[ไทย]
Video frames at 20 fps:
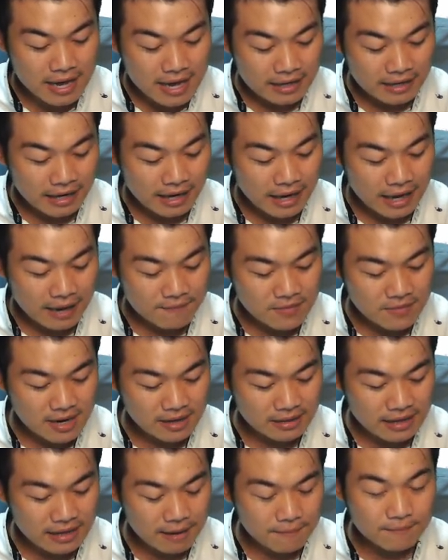แถมยัง
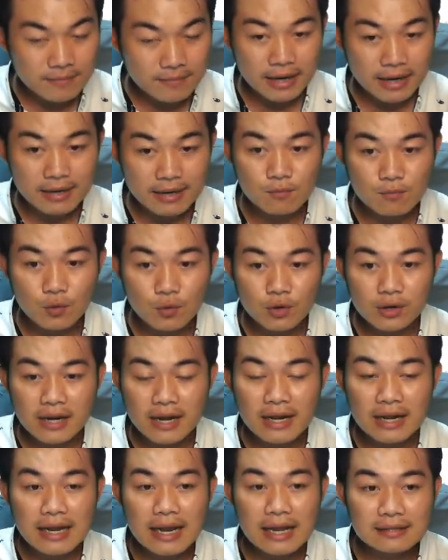ทำให้หมุนใน
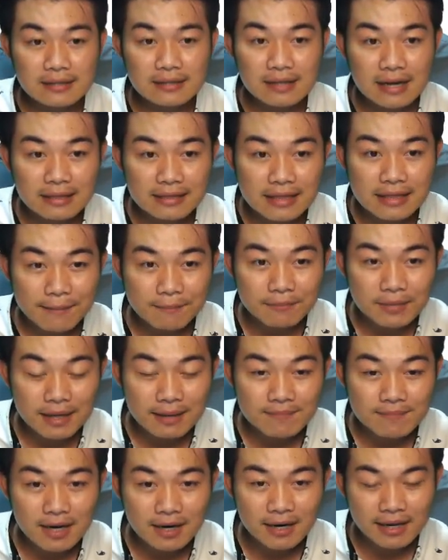ลักษณะตามเข็ม
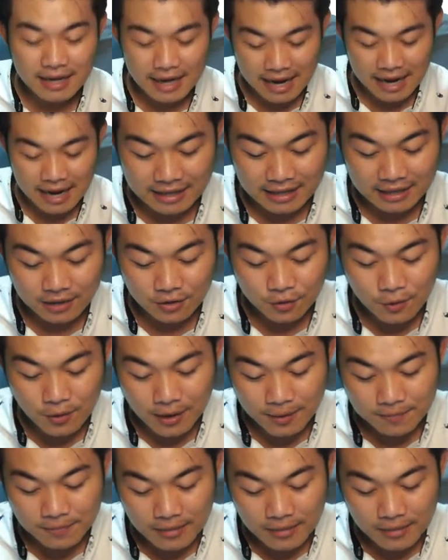นาฬิกากด้วย